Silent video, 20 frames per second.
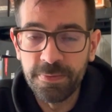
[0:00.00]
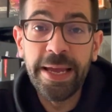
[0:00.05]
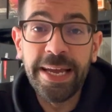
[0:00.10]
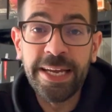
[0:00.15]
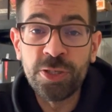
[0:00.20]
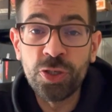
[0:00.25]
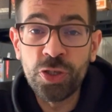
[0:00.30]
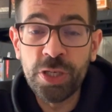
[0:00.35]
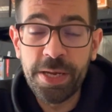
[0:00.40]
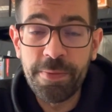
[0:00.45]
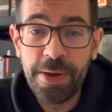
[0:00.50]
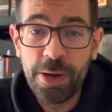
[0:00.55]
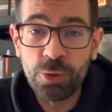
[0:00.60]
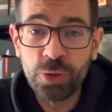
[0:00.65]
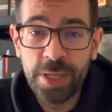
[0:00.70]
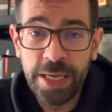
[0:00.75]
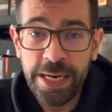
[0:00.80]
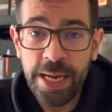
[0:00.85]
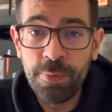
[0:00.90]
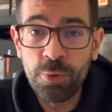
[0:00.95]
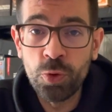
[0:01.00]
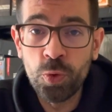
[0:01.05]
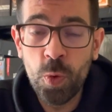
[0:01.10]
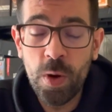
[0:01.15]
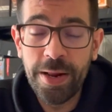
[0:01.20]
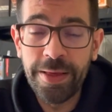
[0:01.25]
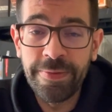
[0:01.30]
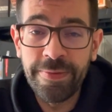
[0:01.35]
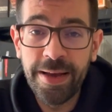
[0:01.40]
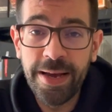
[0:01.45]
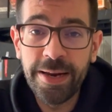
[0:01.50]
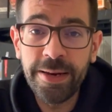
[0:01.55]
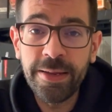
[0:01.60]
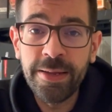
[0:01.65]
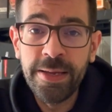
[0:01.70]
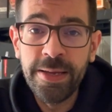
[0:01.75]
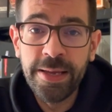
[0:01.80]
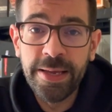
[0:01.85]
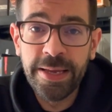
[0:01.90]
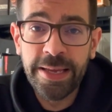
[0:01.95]
Eso sí, me gustaría puntualizar
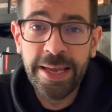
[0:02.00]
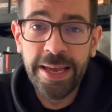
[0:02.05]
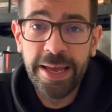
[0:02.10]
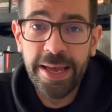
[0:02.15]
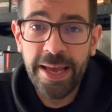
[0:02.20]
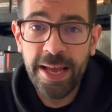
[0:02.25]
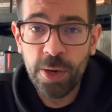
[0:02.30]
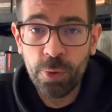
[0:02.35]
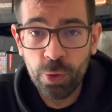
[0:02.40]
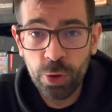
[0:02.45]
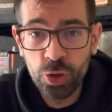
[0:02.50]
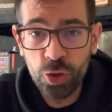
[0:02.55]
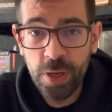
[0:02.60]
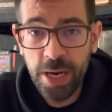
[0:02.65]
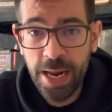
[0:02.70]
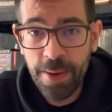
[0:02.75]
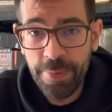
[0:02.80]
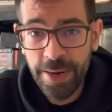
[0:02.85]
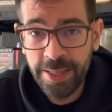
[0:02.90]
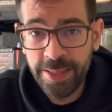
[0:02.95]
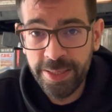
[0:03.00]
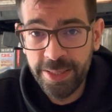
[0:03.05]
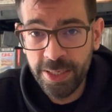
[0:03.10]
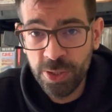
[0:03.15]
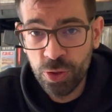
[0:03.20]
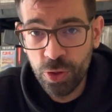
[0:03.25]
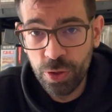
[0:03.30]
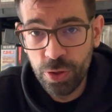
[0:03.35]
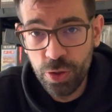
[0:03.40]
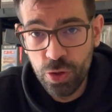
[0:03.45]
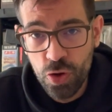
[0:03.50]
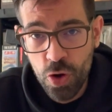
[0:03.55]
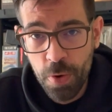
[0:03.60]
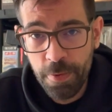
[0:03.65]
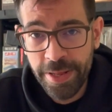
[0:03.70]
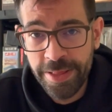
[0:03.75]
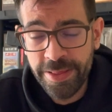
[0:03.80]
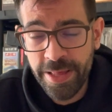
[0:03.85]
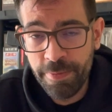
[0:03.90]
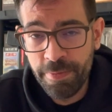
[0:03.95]
que el grueso de la partida son
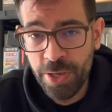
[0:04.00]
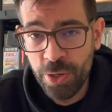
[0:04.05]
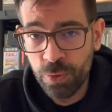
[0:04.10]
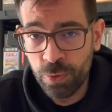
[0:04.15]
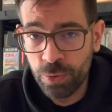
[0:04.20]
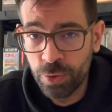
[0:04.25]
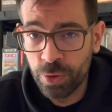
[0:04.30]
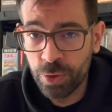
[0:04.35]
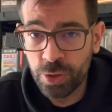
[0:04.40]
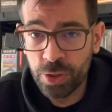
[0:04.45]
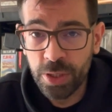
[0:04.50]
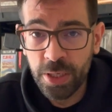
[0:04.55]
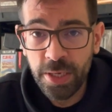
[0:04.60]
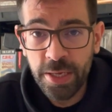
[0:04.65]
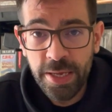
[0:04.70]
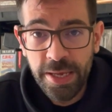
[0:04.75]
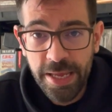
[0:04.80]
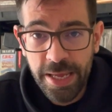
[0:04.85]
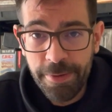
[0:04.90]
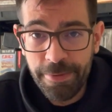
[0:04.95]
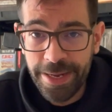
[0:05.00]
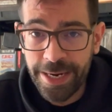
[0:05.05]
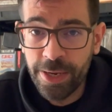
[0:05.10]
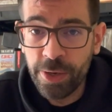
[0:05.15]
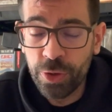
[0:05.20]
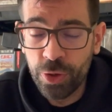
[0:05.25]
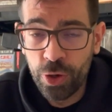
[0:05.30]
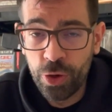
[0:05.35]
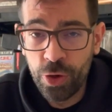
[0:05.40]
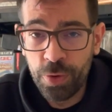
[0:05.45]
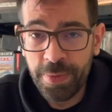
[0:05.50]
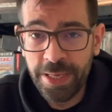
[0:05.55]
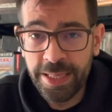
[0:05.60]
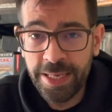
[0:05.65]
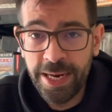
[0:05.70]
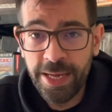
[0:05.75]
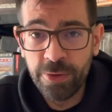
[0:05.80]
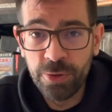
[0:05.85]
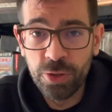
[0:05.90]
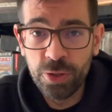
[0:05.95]
90 minutos y vienen
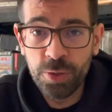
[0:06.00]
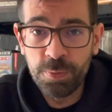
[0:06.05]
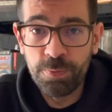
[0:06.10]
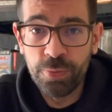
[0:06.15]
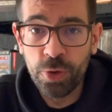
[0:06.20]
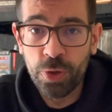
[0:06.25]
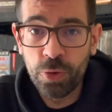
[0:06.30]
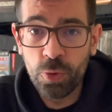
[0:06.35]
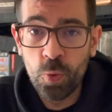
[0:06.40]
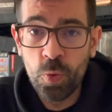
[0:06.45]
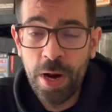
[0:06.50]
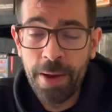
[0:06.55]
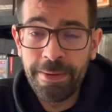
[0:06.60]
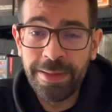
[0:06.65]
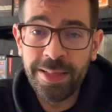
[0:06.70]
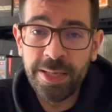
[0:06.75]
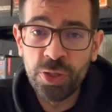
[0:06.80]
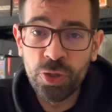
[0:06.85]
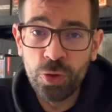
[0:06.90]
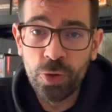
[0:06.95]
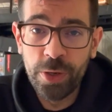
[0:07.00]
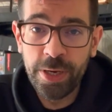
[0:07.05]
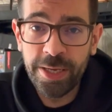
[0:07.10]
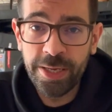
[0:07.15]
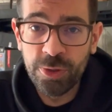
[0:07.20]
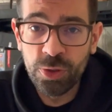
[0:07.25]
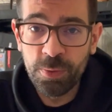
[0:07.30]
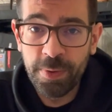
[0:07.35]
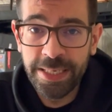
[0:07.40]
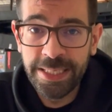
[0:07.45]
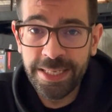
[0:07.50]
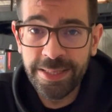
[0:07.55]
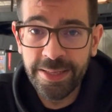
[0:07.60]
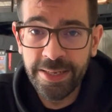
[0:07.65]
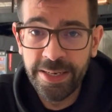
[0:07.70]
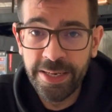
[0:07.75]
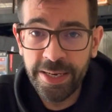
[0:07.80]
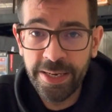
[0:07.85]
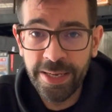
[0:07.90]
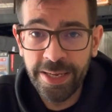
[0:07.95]
cronometrados por una banda sonora que os vais a
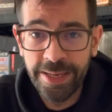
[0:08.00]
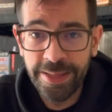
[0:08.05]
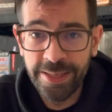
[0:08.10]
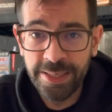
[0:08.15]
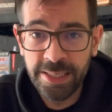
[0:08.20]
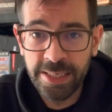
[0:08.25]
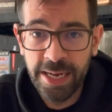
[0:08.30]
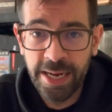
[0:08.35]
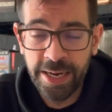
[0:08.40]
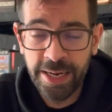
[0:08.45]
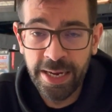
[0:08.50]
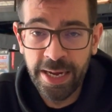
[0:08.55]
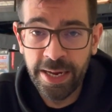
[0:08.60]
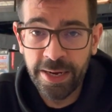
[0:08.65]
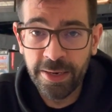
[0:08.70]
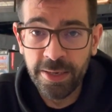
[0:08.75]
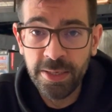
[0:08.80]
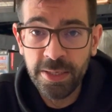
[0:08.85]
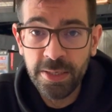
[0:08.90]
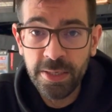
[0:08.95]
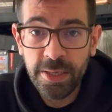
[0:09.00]
tener que descargar.